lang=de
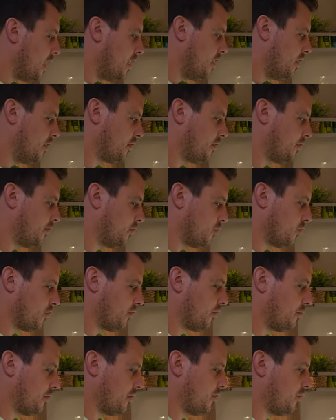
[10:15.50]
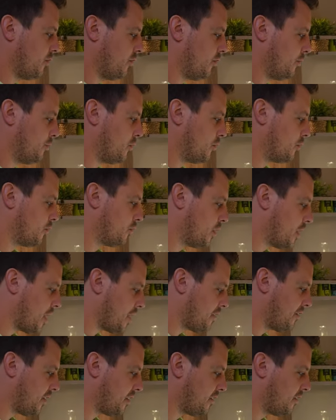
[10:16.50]
Hier ist es die
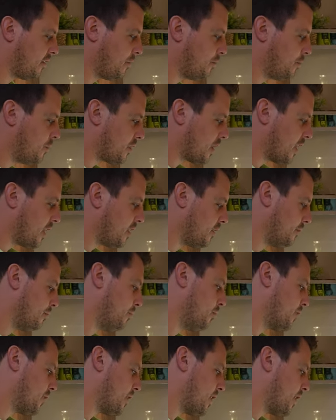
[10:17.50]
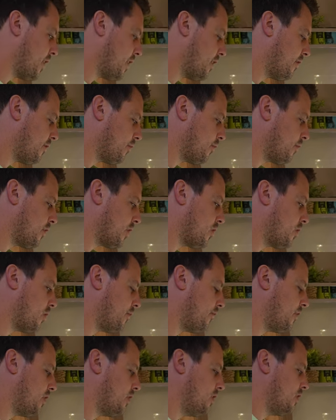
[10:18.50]
192.168.1.1 und dann
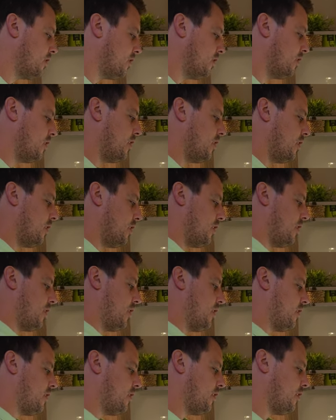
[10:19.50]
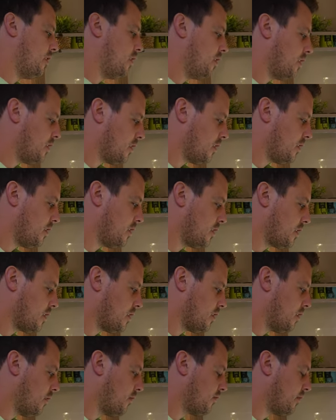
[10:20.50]
kommen wir hier in der,
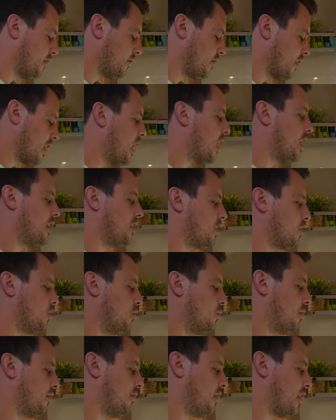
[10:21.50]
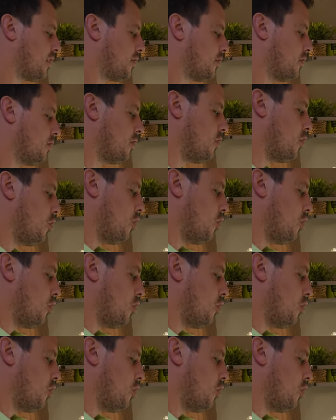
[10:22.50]
auf diese Karatec-Oberfläche.